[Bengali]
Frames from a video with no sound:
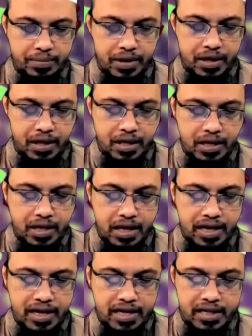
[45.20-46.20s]
রহমান আপনি
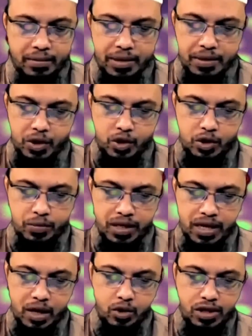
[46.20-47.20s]
লিখেছেন নামাজ পড়ার
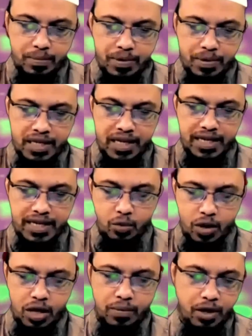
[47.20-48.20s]
সময় কারো সামনে দিয়ে গেলে কি
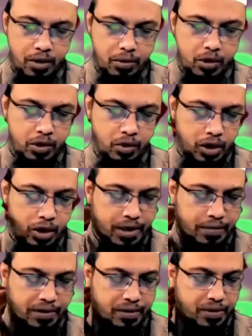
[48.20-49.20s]
গুণা হবে অবশ্যই গুণা
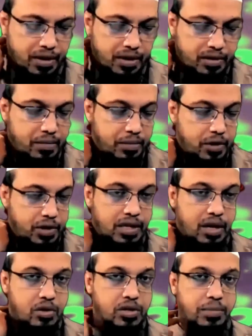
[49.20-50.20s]
হবে নবী করিম সাল্লাহ
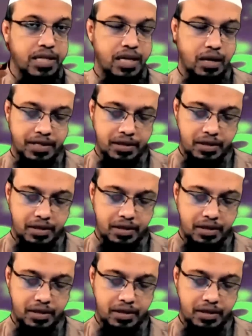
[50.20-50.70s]
বলেছেন কারো সামনে দিয়ে